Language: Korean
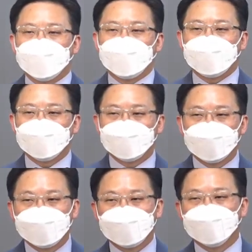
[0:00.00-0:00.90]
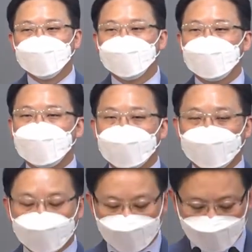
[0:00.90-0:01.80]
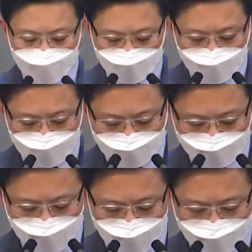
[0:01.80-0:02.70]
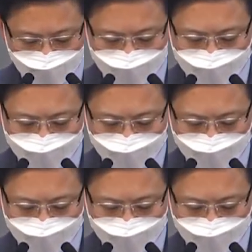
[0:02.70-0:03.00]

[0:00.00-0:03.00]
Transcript: 예, 하나님 말씀 잠언 21장입니다.